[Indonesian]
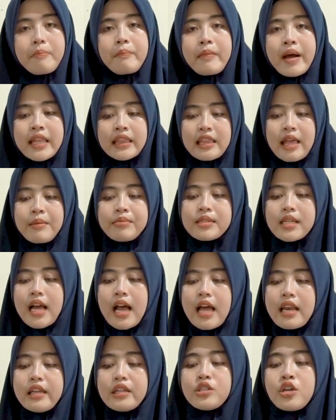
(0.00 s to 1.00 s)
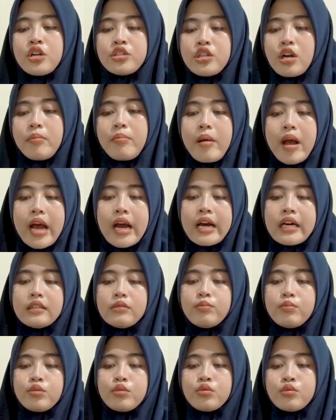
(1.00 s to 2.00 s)
mantap sekali, cocok
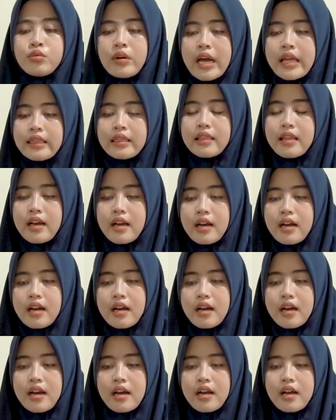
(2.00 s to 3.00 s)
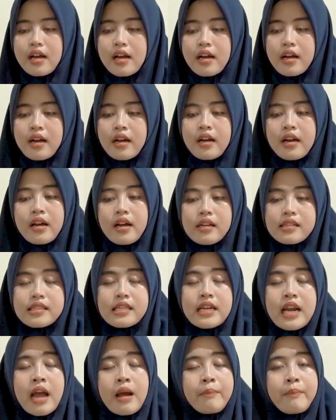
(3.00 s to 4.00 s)
banget buat uh,
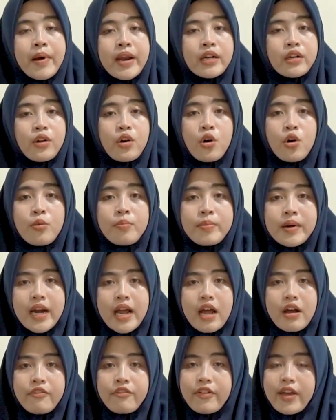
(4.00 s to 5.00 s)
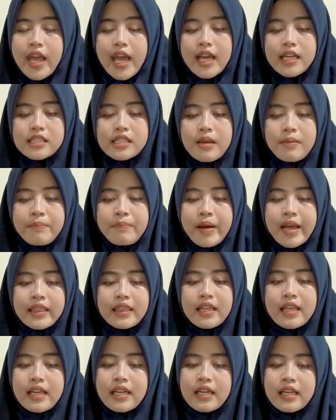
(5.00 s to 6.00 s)
senapan Cobra
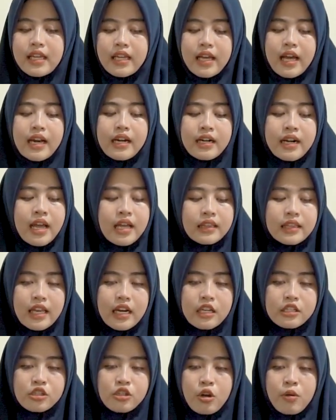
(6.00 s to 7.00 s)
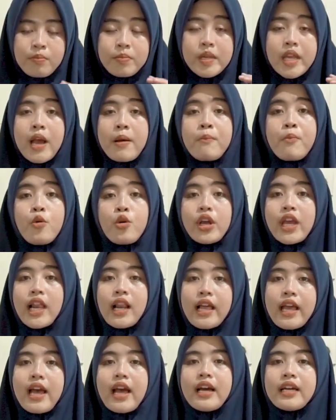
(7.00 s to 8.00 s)
VX4 ini karena teleskopnya
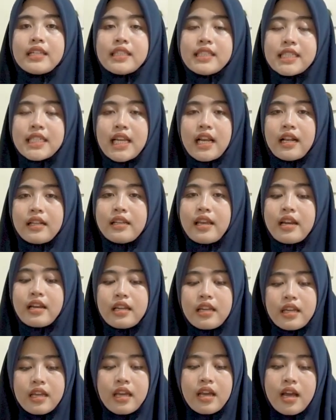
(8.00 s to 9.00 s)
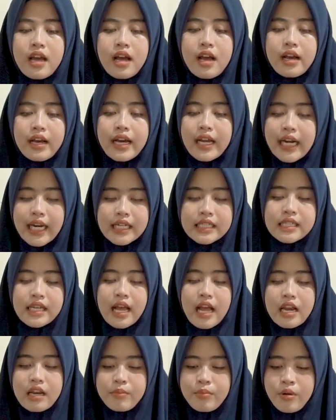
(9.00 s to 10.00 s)
mungil ya, kecil. Jadi keren
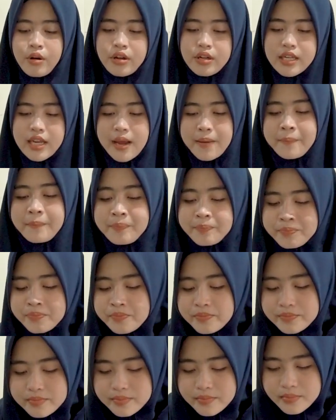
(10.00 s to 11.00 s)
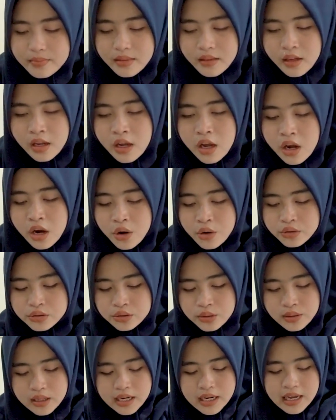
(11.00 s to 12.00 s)
sekali pokoknya.
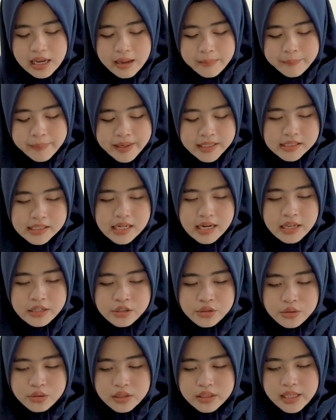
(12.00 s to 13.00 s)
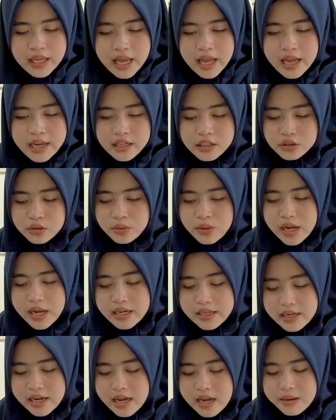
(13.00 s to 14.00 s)
Untuk kelengkapan selanjutnya itu
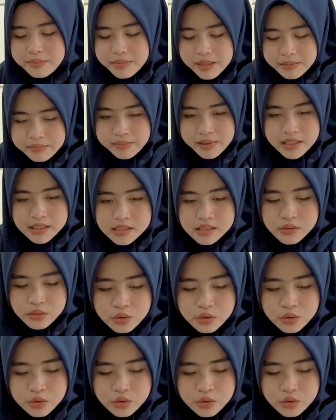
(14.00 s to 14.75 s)
ada mimis.